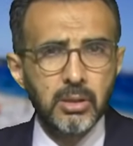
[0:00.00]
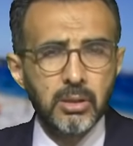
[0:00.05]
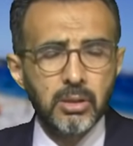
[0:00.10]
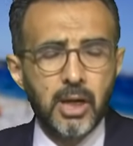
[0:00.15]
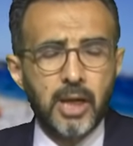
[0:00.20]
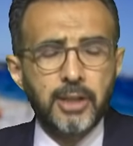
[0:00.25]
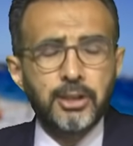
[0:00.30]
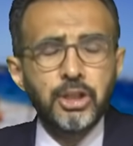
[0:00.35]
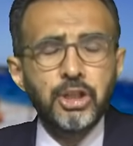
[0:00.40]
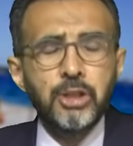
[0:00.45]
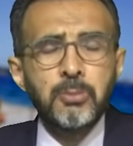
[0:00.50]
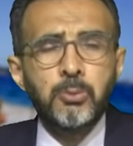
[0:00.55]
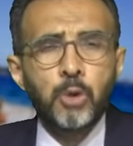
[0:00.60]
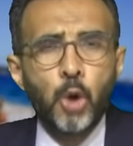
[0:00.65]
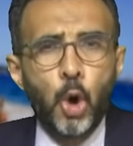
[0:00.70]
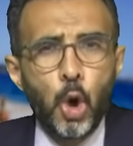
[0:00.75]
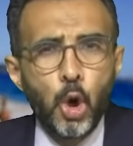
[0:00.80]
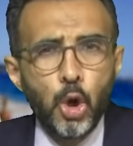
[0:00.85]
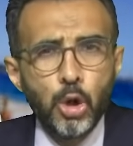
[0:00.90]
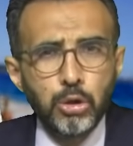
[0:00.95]
Kardeşim ne
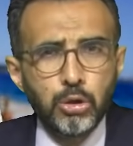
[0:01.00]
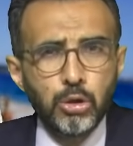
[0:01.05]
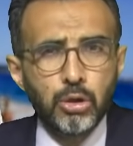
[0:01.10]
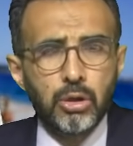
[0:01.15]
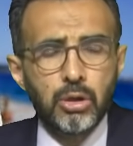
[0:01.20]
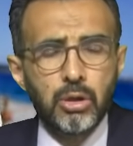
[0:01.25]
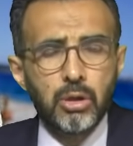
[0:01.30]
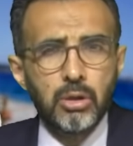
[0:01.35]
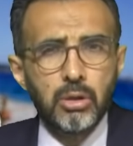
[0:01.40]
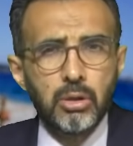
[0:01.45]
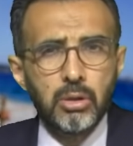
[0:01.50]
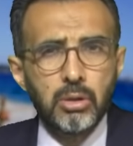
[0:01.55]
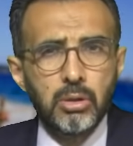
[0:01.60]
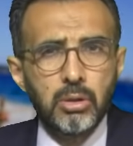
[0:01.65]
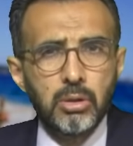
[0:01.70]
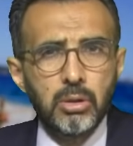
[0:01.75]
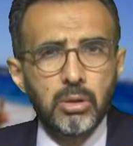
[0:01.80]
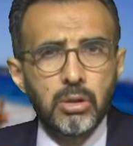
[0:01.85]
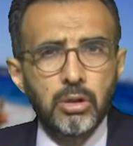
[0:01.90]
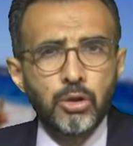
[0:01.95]
oldu?
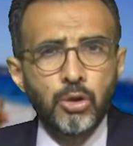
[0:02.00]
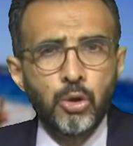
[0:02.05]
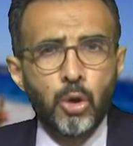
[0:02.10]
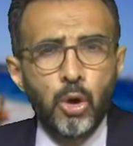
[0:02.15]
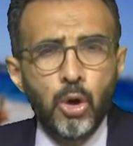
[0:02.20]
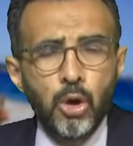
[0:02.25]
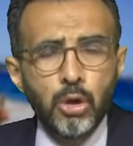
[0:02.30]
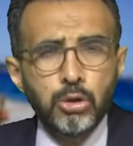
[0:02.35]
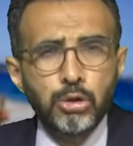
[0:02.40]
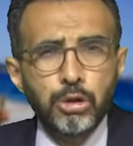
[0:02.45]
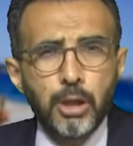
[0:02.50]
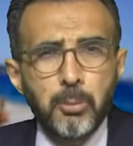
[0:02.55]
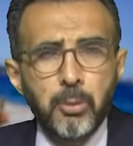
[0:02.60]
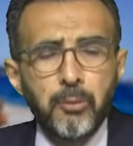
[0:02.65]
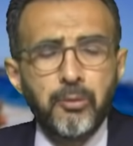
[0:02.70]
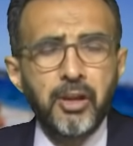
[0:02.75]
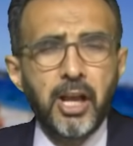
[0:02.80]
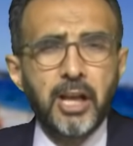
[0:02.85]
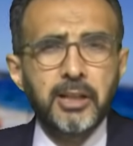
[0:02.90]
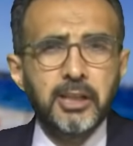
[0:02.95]
Ne oldu da bu
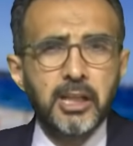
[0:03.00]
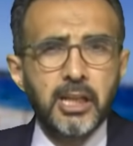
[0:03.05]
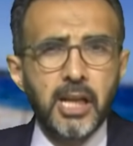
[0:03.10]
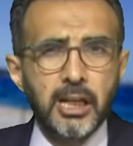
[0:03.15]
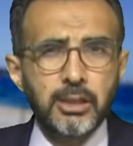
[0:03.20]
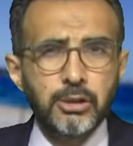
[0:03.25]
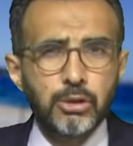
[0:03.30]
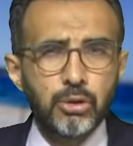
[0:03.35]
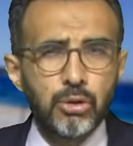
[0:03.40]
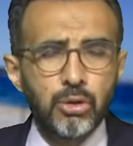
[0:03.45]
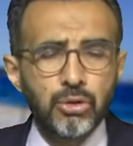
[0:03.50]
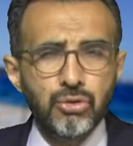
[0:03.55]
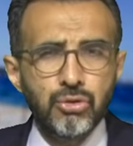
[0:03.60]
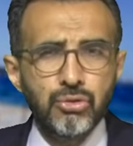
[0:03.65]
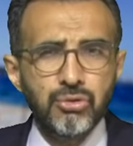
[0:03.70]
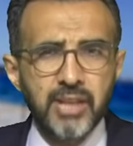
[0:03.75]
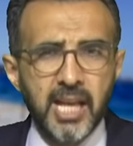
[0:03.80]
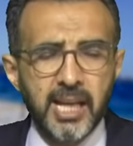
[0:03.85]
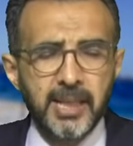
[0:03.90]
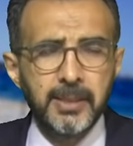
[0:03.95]
fiyatları
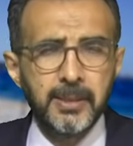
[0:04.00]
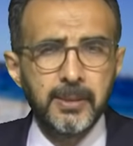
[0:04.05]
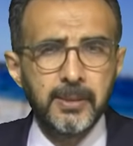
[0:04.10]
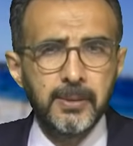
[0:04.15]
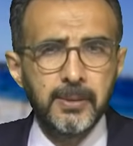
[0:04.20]
arttırıyorsun sen?